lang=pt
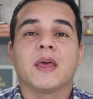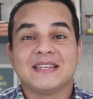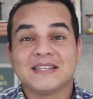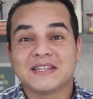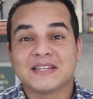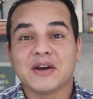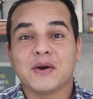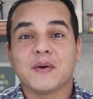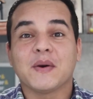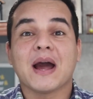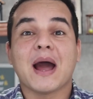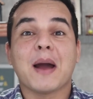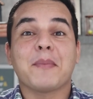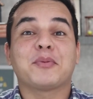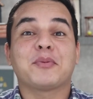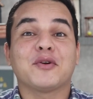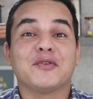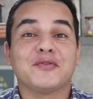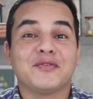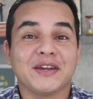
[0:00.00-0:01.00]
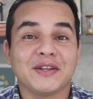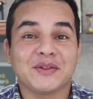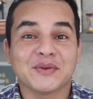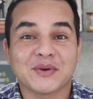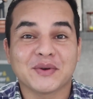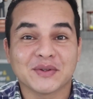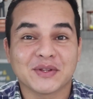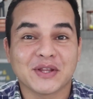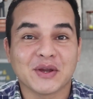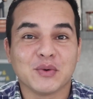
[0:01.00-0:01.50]
Então, aproveita o
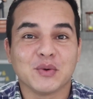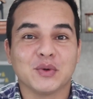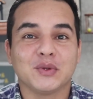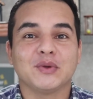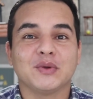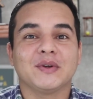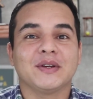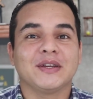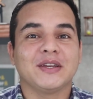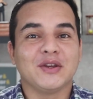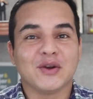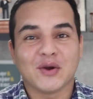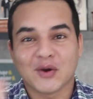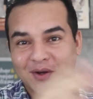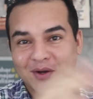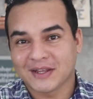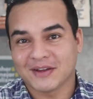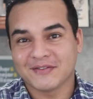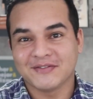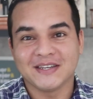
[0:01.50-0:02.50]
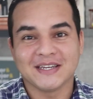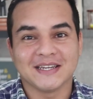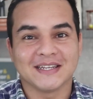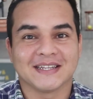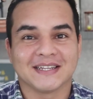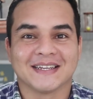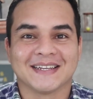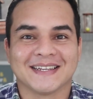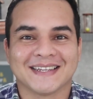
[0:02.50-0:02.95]
conteúdo e roda a vinheta.